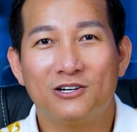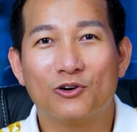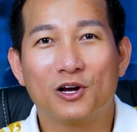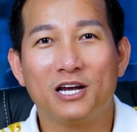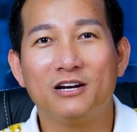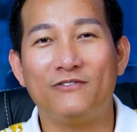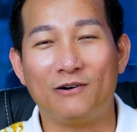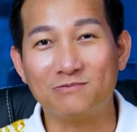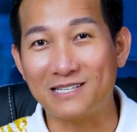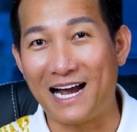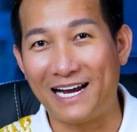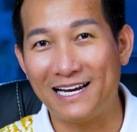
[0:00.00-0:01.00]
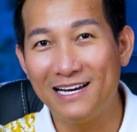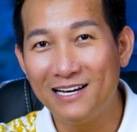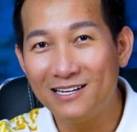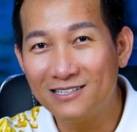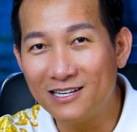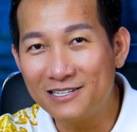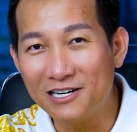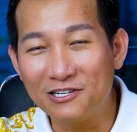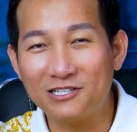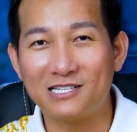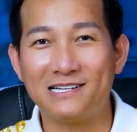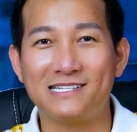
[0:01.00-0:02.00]
đôi khi nó phỏng tay nên đứng
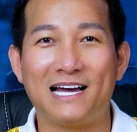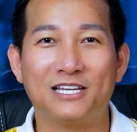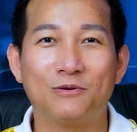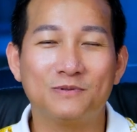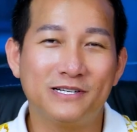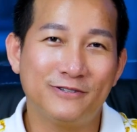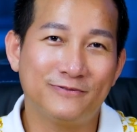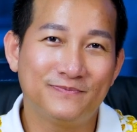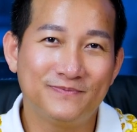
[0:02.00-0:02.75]
nó xa xa chút xíu